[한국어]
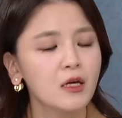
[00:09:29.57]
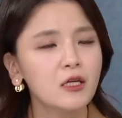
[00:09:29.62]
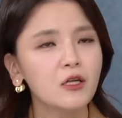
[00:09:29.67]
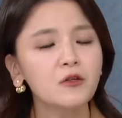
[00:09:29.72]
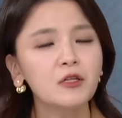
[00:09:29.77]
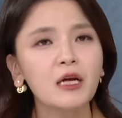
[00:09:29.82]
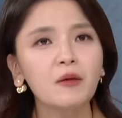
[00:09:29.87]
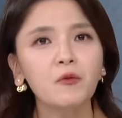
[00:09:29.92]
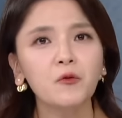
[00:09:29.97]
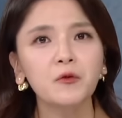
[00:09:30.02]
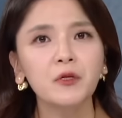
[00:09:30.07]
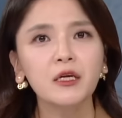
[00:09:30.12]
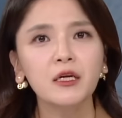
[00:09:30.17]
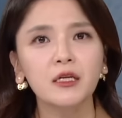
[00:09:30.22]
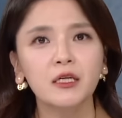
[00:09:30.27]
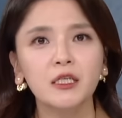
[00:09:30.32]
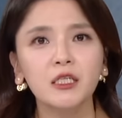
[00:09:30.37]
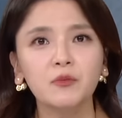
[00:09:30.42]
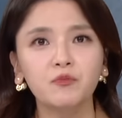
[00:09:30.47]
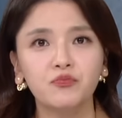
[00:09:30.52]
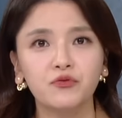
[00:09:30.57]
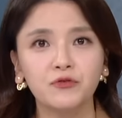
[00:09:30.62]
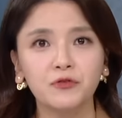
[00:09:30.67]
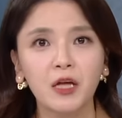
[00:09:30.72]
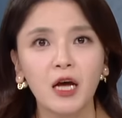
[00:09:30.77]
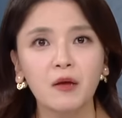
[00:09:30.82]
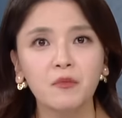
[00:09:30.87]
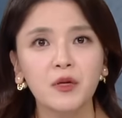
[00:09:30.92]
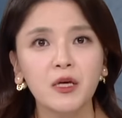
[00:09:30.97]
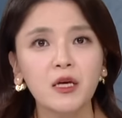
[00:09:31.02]
그러다 보니 그
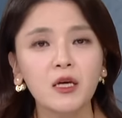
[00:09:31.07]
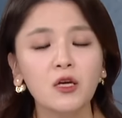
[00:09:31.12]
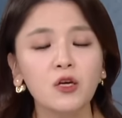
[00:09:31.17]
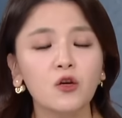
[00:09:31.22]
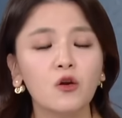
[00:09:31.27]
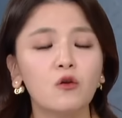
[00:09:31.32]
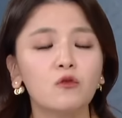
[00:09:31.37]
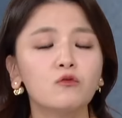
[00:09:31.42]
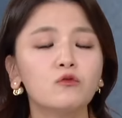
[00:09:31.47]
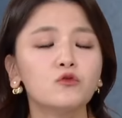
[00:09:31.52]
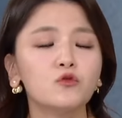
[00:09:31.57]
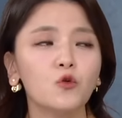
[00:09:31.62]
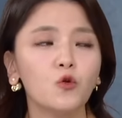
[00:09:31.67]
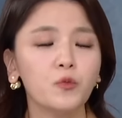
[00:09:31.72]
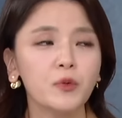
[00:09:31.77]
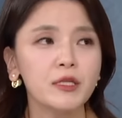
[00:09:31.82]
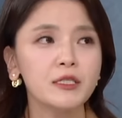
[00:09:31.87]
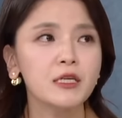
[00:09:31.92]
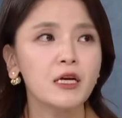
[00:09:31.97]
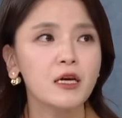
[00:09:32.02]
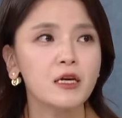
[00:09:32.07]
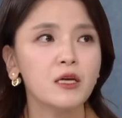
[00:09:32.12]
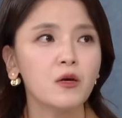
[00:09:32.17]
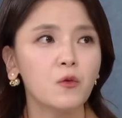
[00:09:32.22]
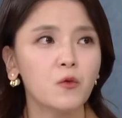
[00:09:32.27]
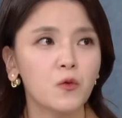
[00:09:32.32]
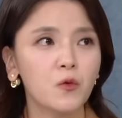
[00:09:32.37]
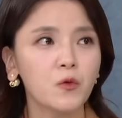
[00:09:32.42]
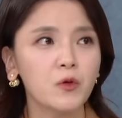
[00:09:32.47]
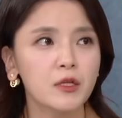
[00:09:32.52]
부담이 결국 소비자에게
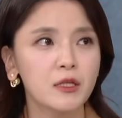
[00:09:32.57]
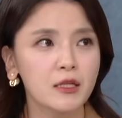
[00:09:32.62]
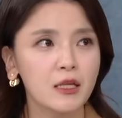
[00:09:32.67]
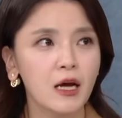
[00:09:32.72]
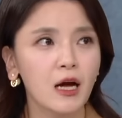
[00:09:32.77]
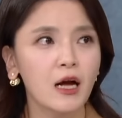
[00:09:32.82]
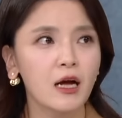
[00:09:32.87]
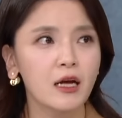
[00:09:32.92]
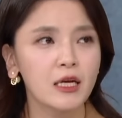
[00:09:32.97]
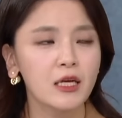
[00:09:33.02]
오고 있다,